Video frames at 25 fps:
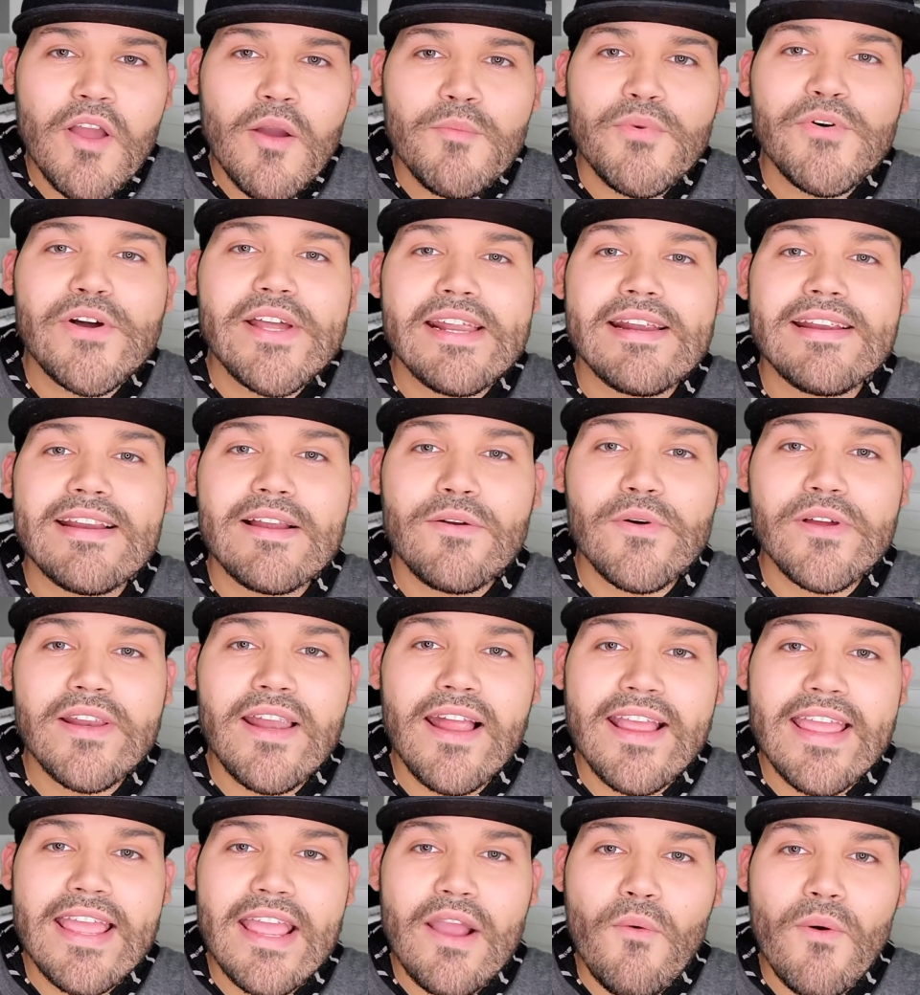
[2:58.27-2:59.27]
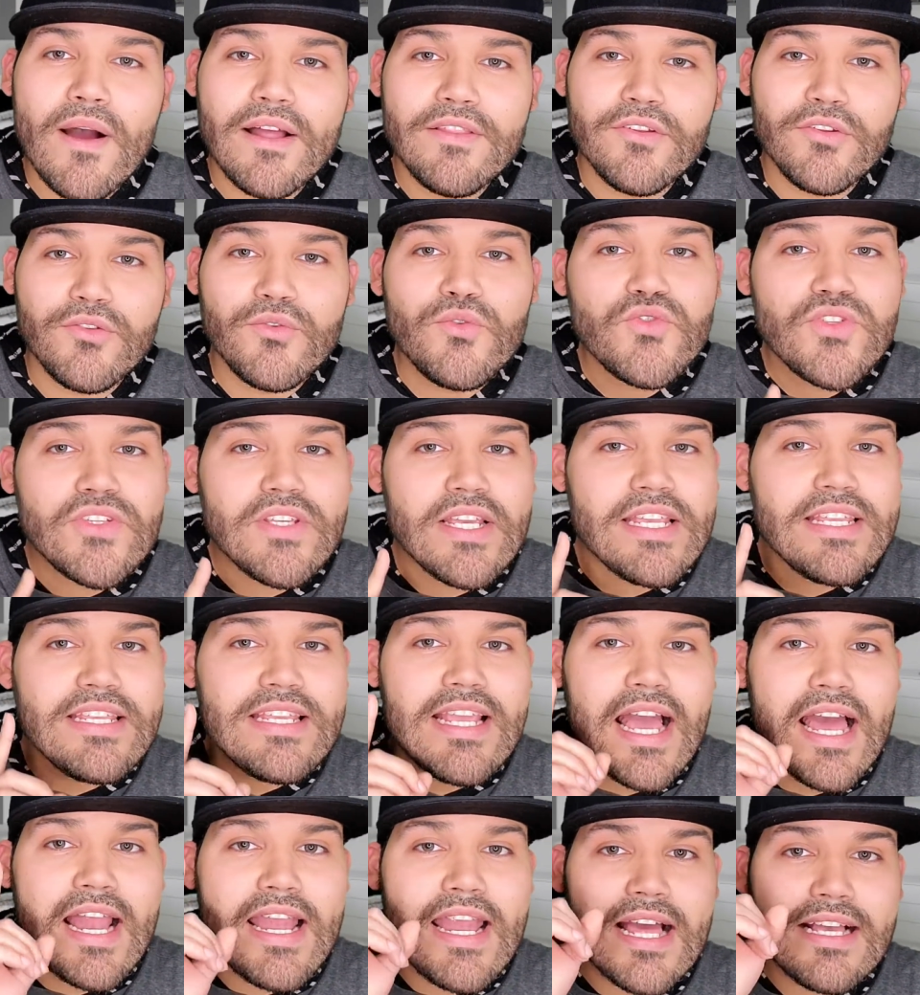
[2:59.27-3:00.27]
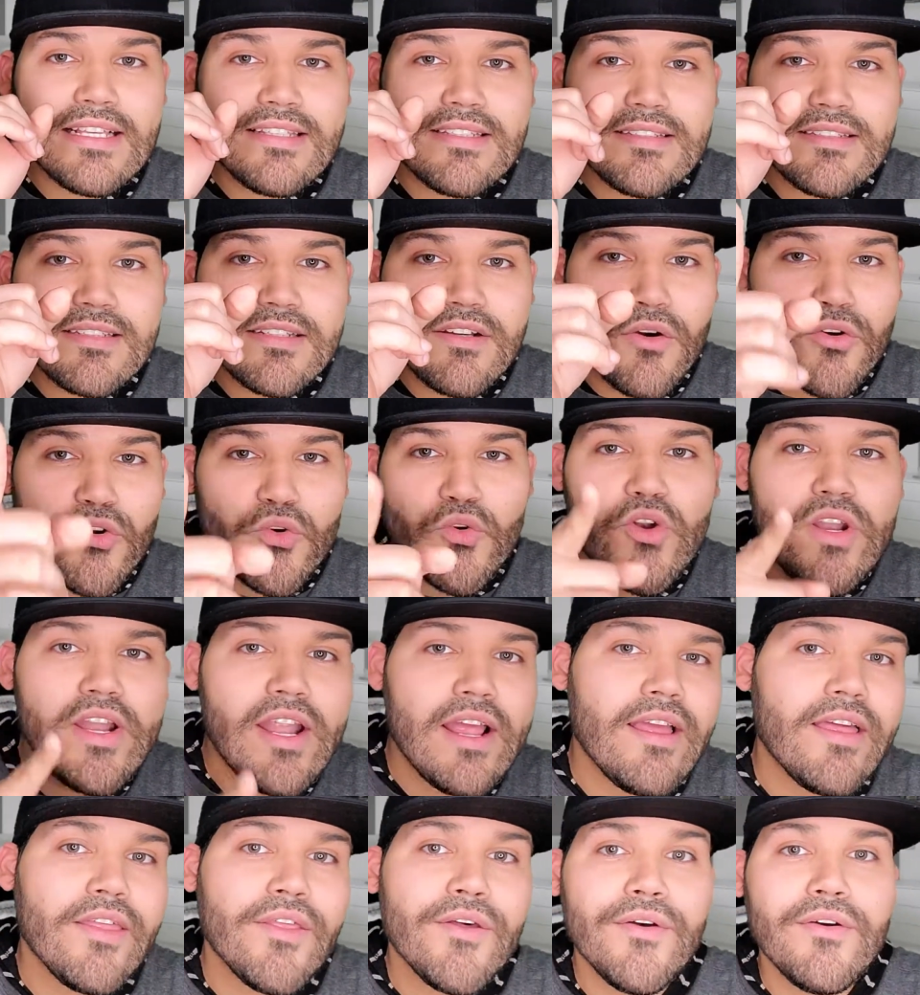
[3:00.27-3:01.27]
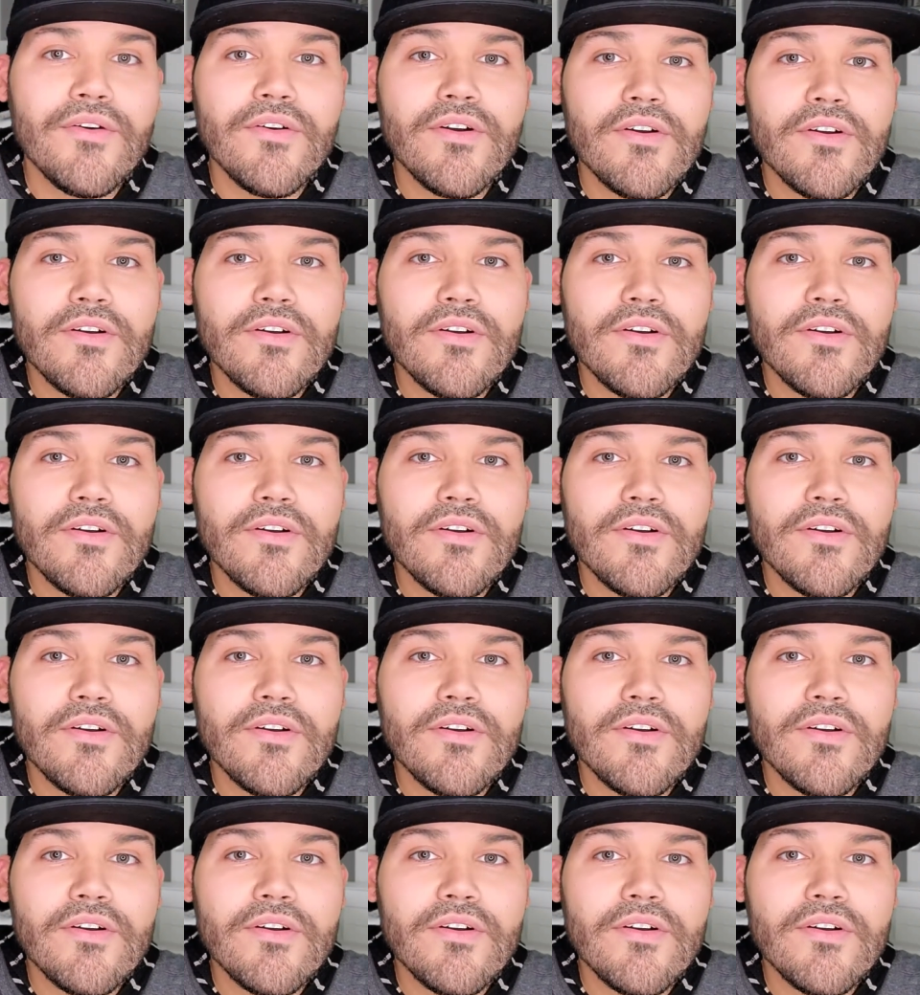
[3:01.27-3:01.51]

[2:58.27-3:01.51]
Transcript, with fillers: porque recuerda que cuando tú señalas con un dedo,